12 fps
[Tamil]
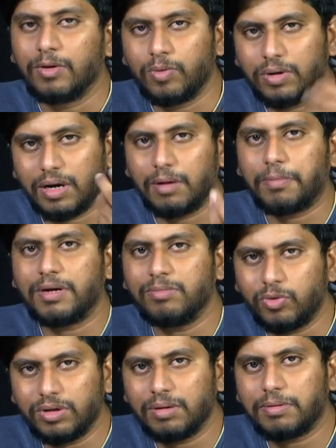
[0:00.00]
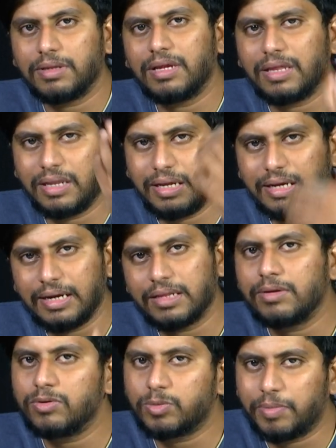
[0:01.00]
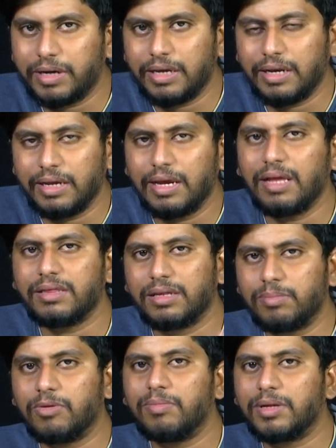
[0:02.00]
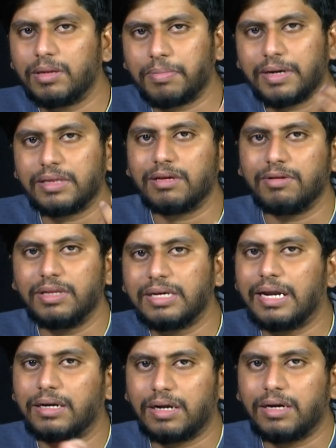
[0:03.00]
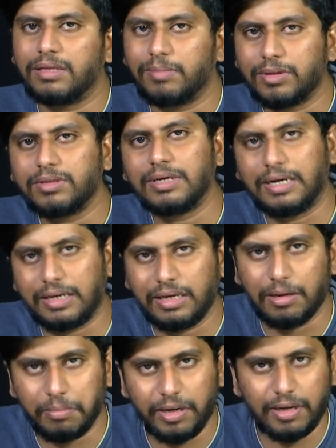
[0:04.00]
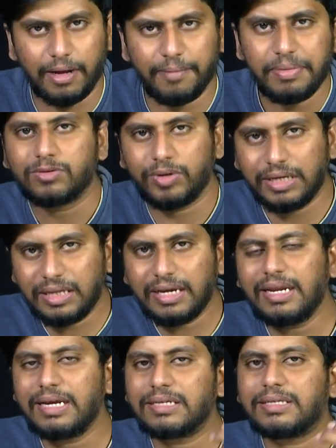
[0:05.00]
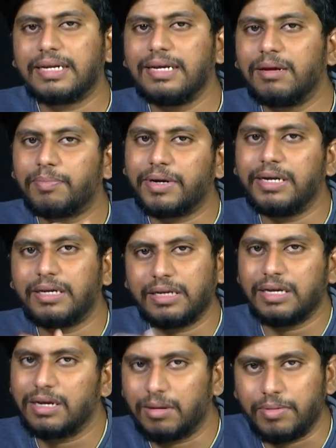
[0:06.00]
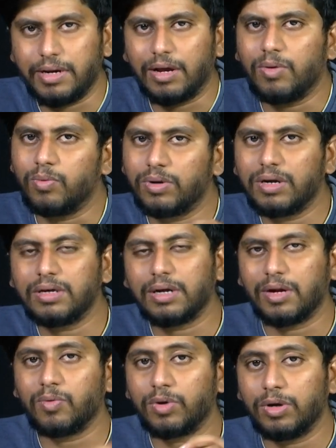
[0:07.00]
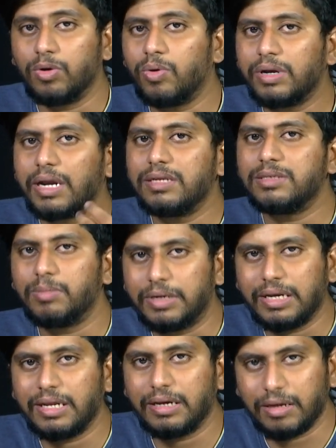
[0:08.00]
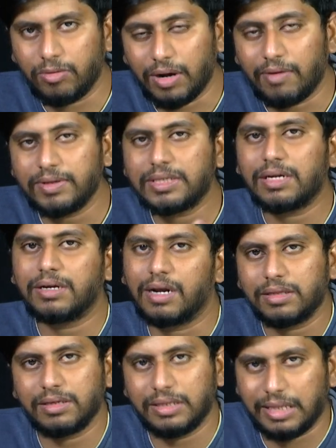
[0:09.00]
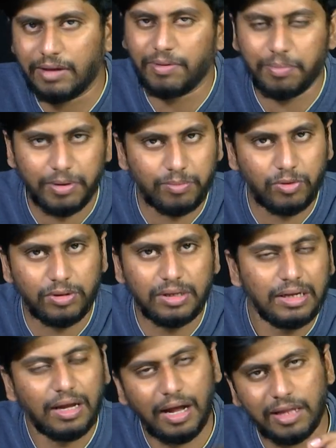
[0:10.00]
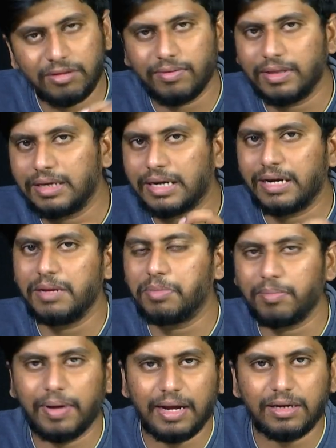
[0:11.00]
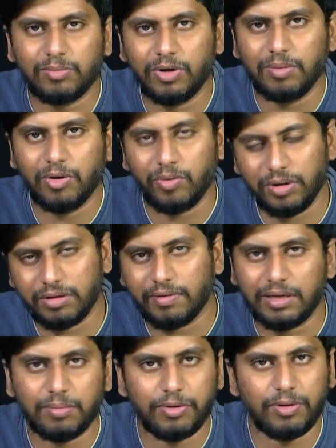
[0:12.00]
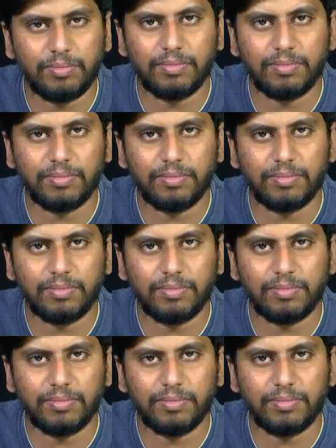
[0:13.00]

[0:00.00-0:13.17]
உங்களுக்கான பணம் கொடுக்கப்படுது அதை நீங்கள் எடுத்து யூஸ் பண்ணிக்கிறீங்க திரும்பவும் அந்த பணத்தை வந்து கரெக்டாக அடுத்த மாதம் கட்டுறீங்க அப்படின்னா ஸோ இதையே நீங்கள் சரியாக பண்ணிகிட்ருக்கீங்க அப்படின்னா உங்களுக்கான ஒரு லோன் எலிஜிபிலிட்டி நீங்கள் ஒரு அவசர காலத்துக்கு தேவைப்படும் போது அது வந்து கண்டிப்பாக பேங்க் மூலிமா உங்களுக்கு வழங்கப்படும்